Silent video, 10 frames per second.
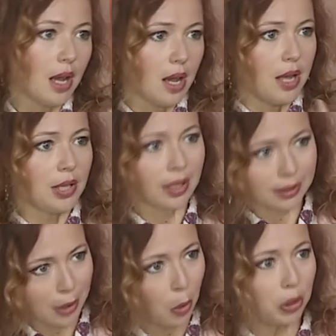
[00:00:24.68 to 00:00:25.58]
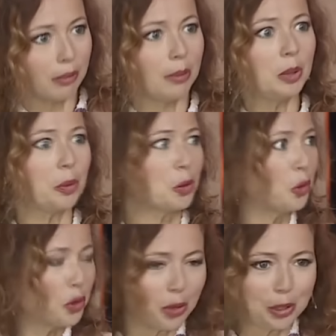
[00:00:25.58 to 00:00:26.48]
А через несколько дней
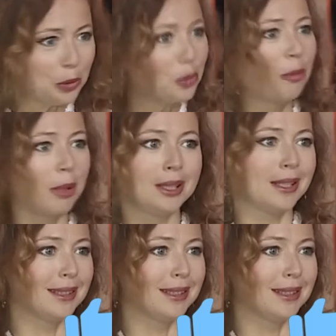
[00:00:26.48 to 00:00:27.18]
муж заявил о том, что